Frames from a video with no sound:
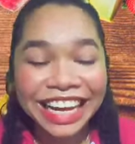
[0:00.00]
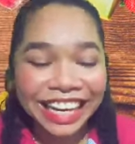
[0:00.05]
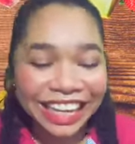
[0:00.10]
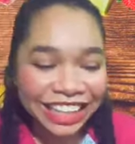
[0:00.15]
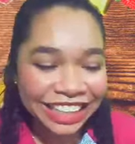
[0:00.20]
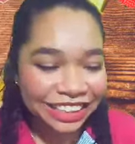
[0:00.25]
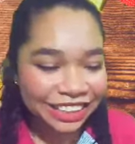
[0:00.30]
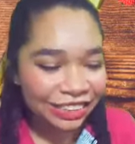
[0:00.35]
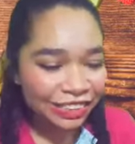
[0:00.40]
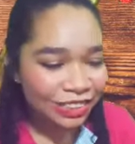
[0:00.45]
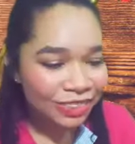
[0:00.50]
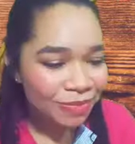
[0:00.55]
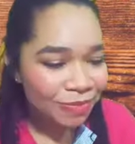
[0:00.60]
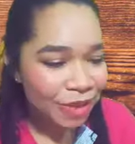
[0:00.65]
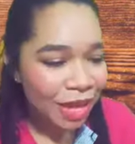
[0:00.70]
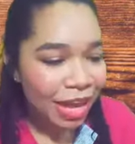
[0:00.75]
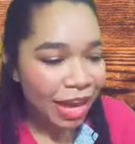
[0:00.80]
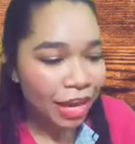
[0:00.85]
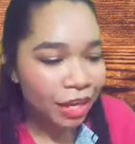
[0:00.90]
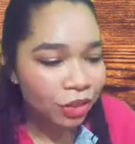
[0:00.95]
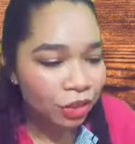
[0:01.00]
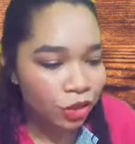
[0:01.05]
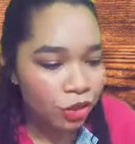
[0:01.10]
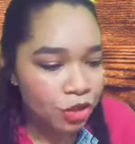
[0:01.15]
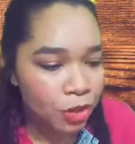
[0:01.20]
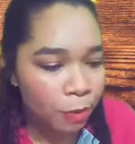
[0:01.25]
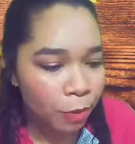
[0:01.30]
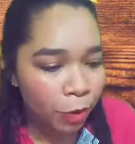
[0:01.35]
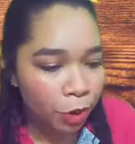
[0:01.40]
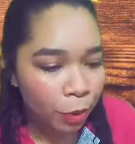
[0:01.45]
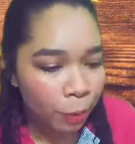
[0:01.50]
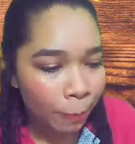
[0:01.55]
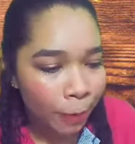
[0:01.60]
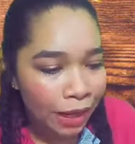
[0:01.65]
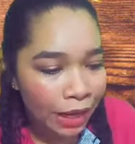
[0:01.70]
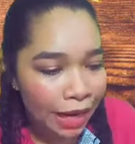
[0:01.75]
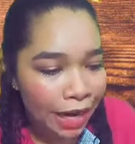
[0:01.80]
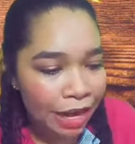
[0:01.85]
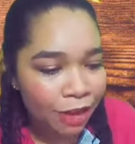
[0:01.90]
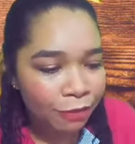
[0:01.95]
¿Listo? Entonces, bueno,
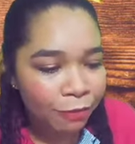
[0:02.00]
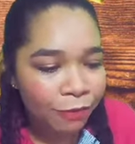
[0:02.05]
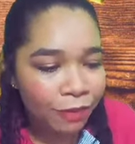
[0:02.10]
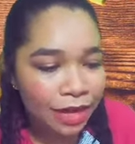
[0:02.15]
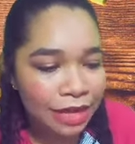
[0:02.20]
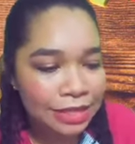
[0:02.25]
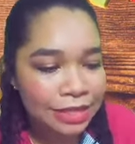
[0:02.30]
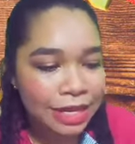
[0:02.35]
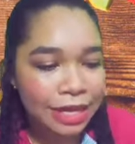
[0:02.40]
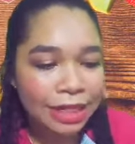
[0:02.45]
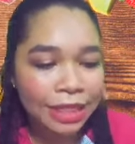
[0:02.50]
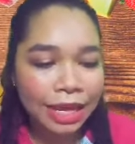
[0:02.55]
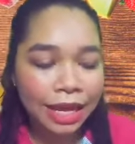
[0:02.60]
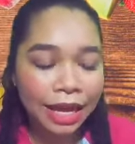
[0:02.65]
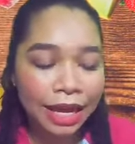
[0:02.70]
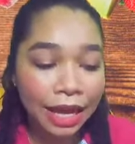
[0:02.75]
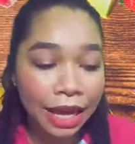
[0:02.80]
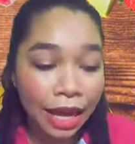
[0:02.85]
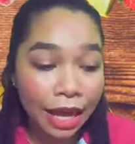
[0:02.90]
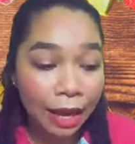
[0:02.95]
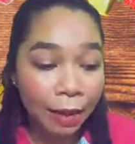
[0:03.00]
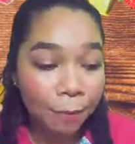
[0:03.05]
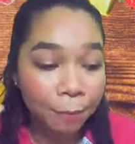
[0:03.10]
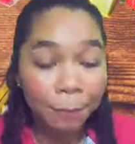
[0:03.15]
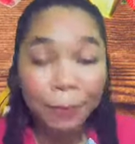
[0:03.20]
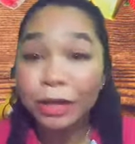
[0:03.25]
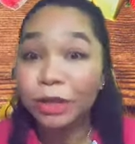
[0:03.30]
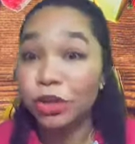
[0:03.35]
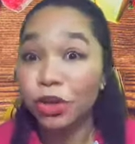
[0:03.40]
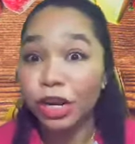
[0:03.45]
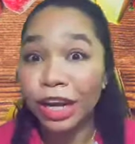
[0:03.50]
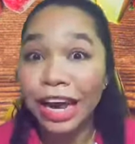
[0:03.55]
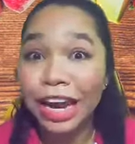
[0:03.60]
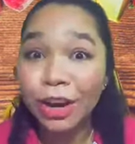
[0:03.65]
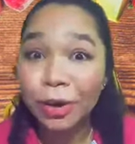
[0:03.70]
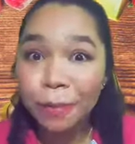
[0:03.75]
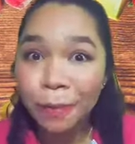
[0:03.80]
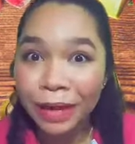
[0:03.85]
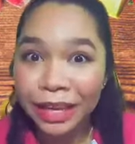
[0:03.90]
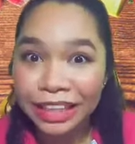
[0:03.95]
para la fase de, ah, perdón,
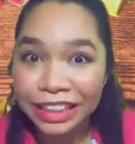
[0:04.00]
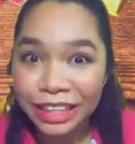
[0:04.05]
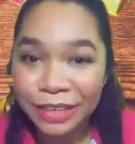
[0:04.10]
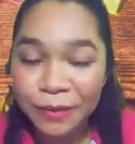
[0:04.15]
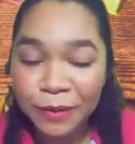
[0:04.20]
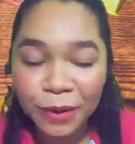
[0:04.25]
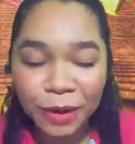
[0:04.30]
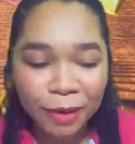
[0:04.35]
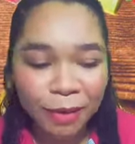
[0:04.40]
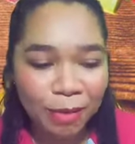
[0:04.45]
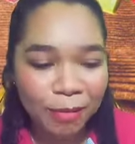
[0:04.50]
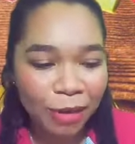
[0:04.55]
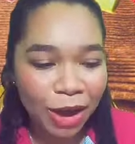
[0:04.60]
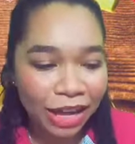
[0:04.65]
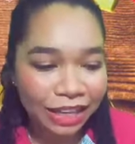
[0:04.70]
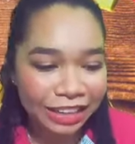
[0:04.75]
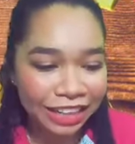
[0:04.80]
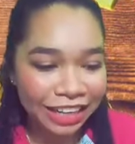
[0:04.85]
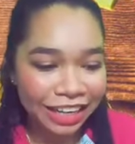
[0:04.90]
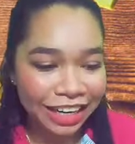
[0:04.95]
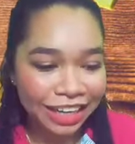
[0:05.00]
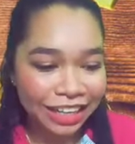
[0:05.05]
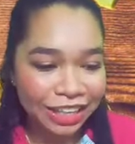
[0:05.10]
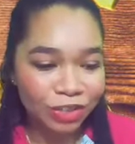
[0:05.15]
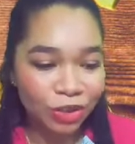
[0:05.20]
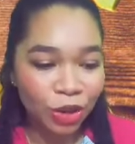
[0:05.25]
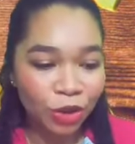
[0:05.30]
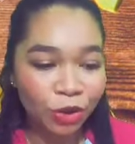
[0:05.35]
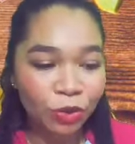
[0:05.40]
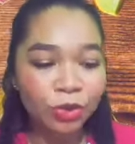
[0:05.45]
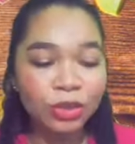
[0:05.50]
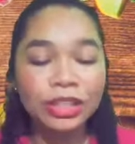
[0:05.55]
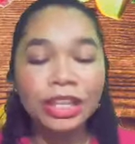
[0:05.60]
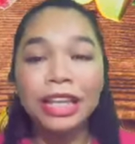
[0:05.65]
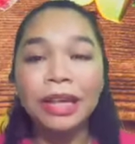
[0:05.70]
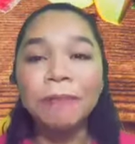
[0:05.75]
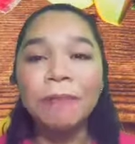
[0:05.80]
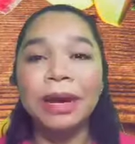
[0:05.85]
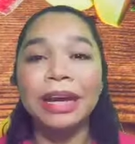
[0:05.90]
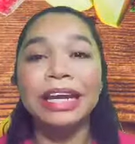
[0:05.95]
el objetivo que vamos a tener, niños, es que
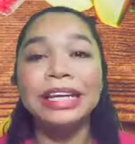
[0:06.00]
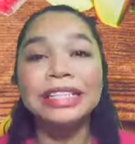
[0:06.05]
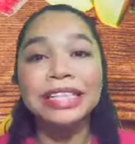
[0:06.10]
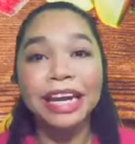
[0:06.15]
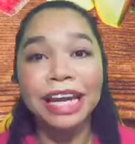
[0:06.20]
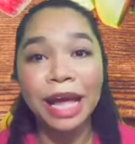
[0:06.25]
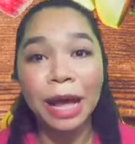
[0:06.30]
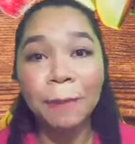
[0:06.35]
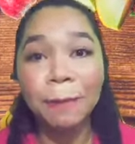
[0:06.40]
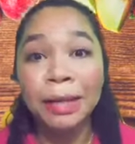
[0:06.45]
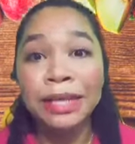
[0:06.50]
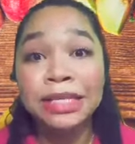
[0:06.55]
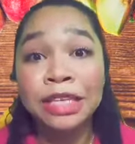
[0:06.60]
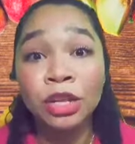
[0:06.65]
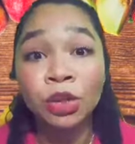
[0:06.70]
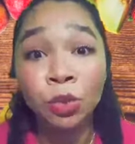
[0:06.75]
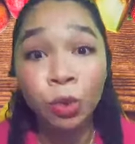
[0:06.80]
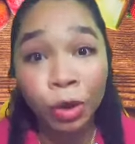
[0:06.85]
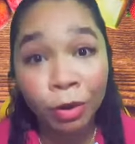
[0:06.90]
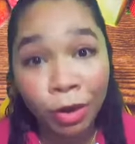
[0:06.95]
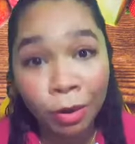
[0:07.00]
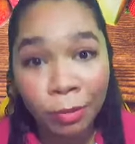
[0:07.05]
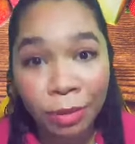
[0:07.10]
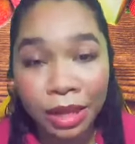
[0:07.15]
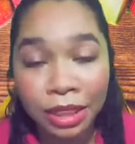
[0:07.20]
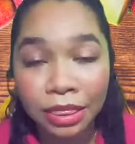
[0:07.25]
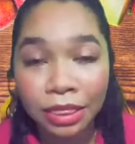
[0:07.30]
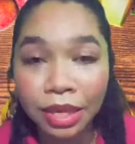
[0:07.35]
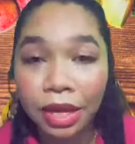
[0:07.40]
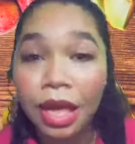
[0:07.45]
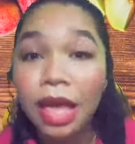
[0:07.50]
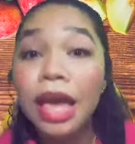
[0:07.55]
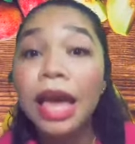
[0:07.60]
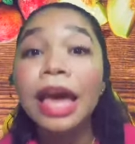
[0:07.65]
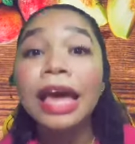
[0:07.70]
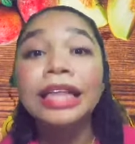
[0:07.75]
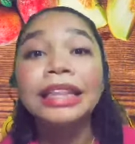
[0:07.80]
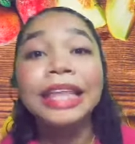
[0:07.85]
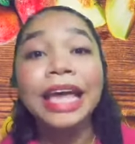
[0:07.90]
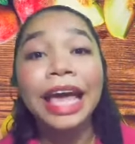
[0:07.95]
ustedes van a ser capaces nuevamente
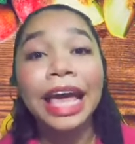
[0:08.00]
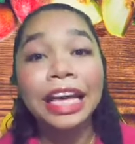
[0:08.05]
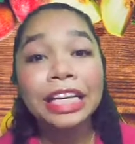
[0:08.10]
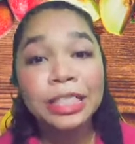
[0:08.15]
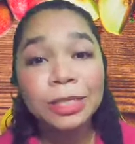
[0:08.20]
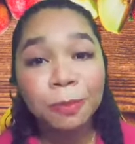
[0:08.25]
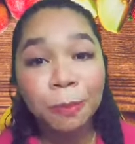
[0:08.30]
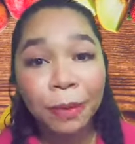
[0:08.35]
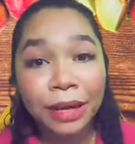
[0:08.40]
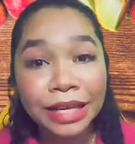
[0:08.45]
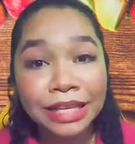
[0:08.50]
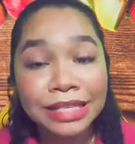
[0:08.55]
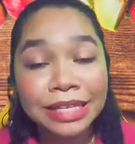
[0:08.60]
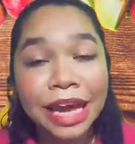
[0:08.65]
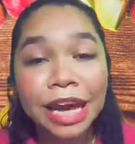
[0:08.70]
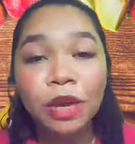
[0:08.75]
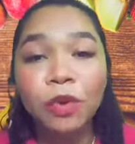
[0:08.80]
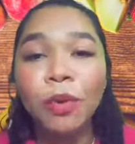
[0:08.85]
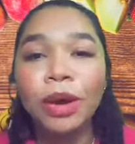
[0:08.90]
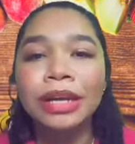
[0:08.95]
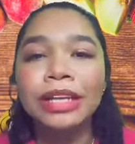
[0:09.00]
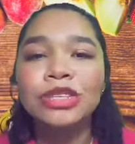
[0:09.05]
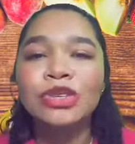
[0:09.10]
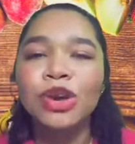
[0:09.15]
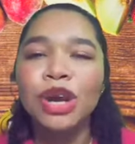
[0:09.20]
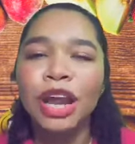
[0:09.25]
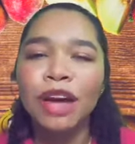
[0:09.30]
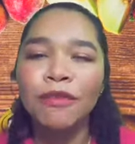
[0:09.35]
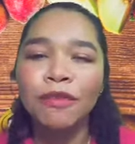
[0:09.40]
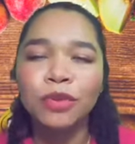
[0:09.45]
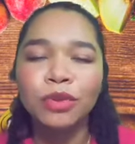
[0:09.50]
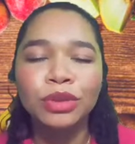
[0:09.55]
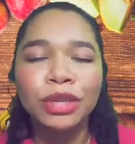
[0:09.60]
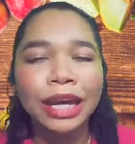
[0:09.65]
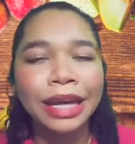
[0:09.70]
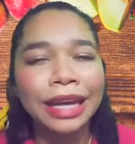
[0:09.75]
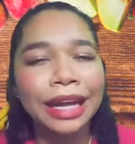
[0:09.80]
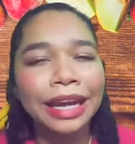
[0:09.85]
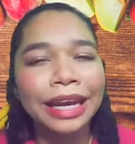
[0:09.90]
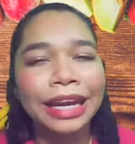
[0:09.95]
de expresar cuáles son las
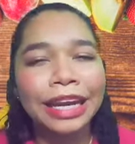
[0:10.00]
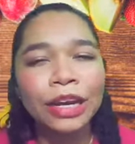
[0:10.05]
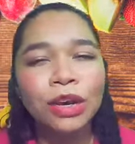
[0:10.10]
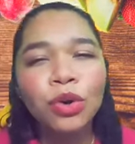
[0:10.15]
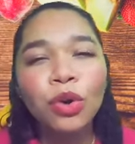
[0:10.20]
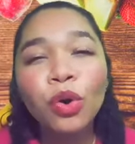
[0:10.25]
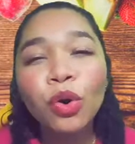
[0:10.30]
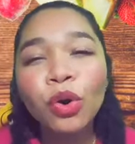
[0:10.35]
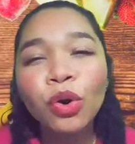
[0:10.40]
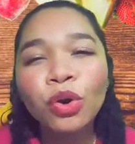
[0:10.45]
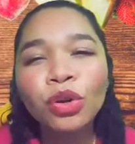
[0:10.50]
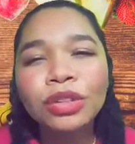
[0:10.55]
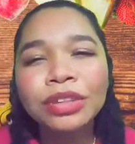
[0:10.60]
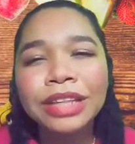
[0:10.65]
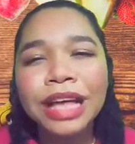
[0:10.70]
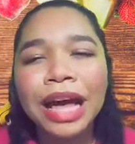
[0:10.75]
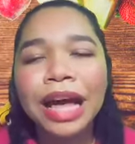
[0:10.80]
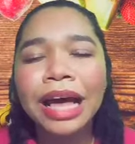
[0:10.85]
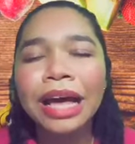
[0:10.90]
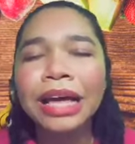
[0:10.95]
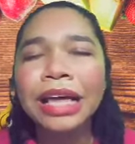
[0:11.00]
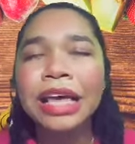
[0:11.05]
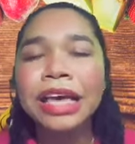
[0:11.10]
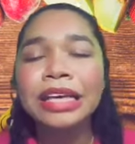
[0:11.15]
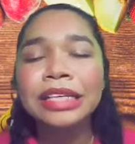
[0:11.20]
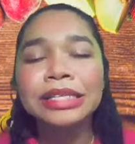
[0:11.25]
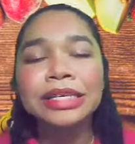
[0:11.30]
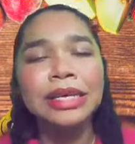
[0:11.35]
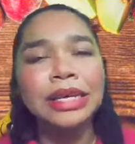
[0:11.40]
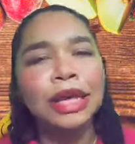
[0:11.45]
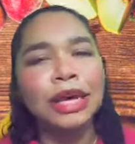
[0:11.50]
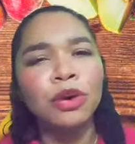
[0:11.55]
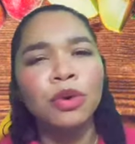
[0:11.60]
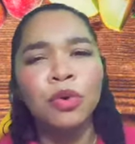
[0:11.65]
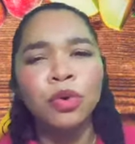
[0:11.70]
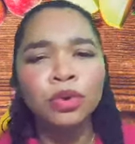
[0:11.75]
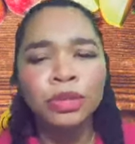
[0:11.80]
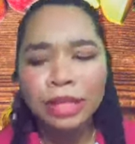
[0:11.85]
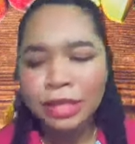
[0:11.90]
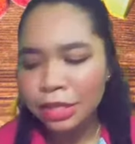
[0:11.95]
frutas que les gustan, si les
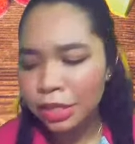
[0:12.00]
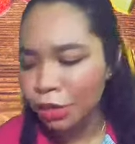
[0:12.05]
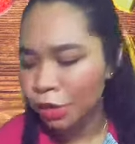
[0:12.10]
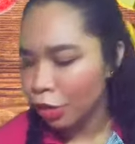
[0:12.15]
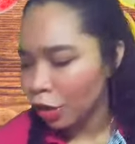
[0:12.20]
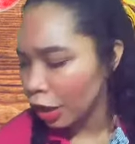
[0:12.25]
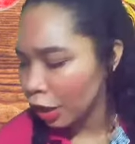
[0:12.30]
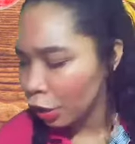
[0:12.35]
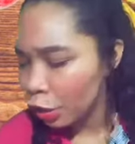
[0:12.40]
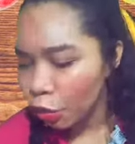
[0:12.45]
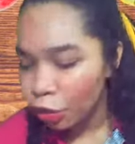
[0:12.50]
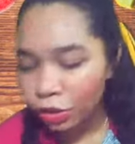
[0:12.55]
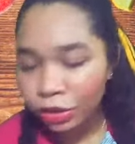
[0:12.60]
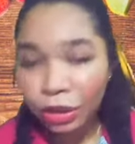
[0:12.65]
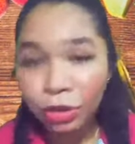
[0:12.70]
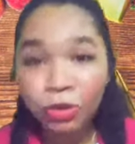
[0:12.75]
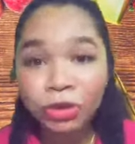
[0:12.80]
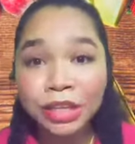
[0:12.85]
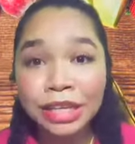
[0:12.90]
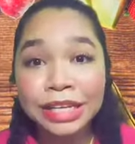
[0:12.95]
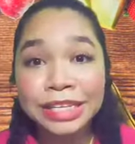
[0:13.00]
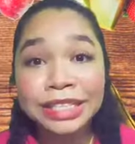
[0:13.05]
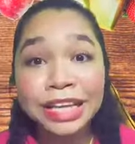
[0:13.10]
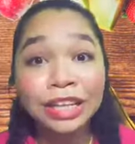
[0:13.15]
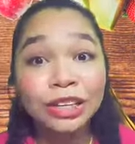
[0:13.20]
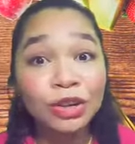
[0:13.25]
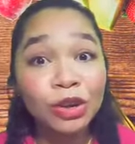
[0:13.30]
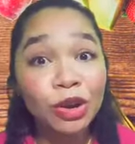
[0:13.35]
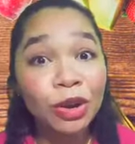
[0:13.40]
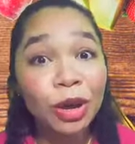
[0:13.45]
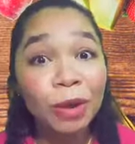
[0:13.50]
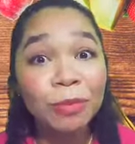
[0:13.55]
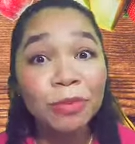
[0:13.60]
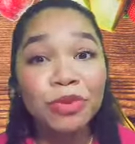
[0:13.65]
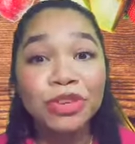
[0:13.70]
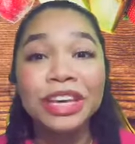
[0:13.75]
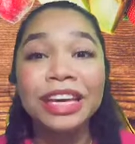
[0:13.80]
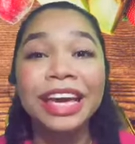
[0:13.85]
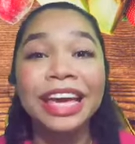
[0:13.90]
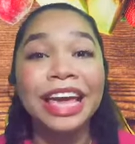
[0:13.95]
gustan, si no les gustan, utilizando los
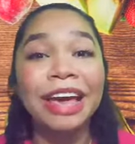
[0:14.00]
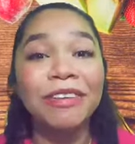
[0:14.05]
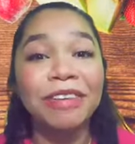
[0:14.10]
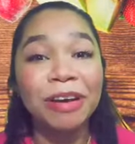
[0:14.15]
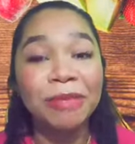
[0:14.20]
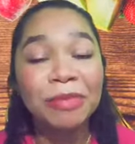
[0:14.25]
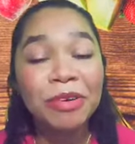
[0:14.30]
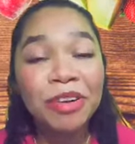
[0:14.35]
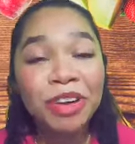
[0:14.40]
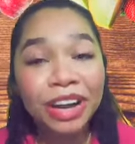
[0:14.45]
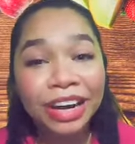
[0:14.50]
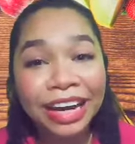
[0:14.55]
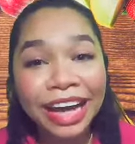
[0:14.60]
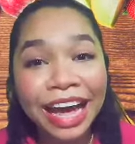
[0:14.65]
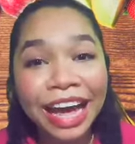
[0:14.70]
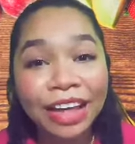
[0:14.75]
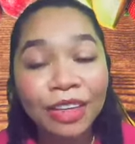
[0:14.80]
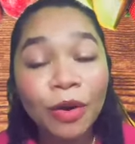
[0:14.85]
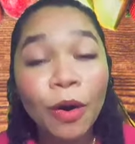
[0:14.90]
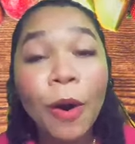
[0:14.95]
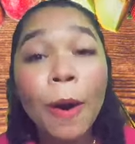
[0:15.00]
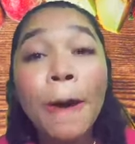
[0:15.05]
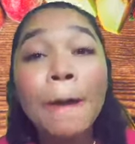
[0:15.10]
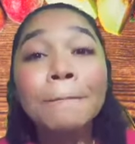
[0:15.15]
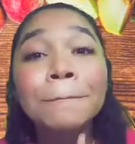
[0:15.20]
emojis que ya habíamos creado,